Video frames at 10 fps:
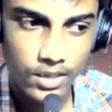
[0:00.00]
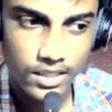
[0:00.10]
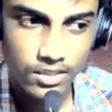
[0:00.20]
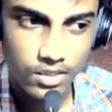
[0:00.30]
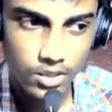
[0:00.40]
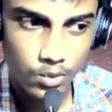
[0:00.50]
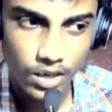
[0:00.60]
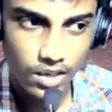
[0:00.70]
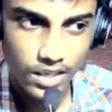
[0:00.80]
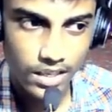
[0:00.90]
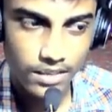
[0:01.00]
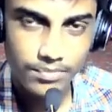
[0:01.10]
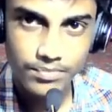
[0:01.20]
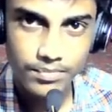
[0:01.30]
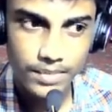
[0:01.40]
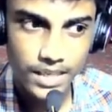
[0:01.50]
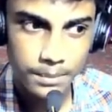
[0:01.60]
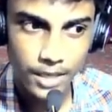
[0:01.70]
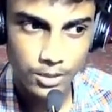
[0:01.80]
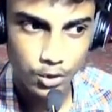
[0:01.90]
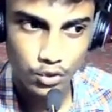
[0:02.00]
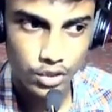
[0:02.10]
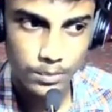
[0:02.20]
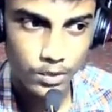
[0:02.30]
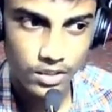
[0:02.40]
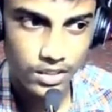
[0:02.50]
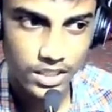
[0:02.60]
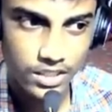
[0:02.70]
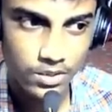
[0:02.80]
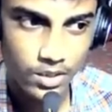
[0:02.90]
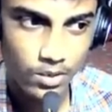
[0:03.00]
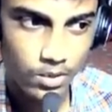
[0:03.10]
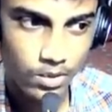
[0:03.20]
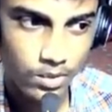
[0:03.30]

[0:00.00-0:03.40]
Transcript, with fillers: অনেক দিন ধরে ধোয়া হয় না প্রায় পাঁচ বছর ধরে পড়ে রয়েছে তো এগুলো